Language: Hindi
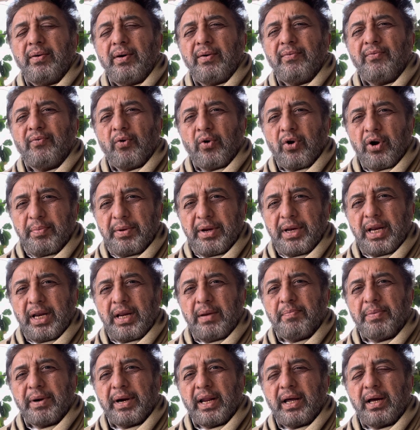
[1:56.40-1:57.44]
वोट भी नहीं
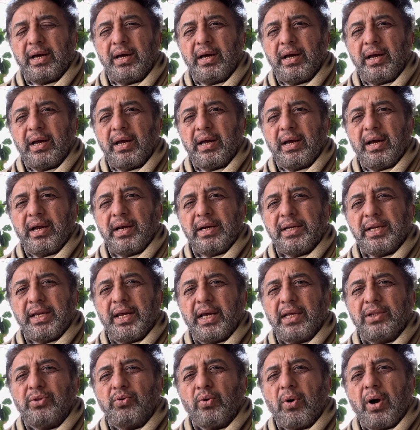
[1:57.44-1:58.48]
पड़ा
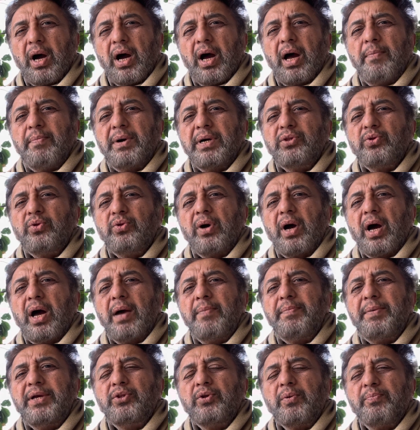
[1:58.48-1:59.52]
ठीक है तो आपका तो
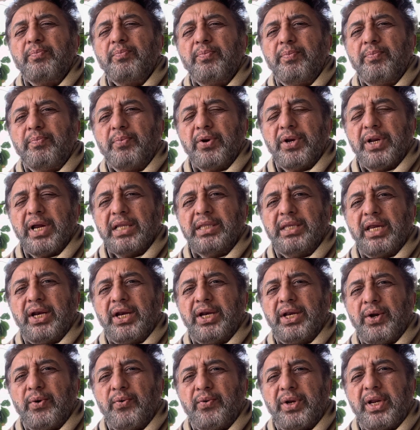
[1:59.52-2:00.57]
आपकी तो बुनियादी
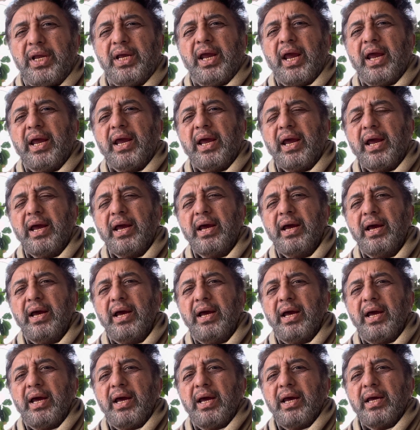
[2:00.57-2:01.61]
ड्यूटी ये है
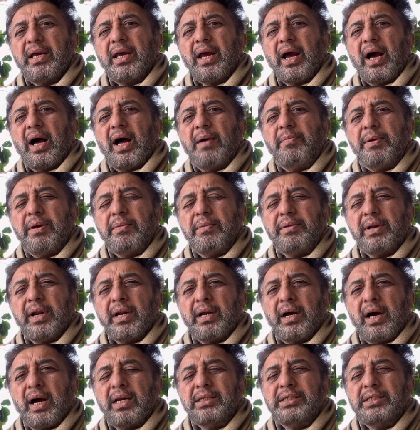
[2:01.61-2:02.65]
कि आप इमरान खान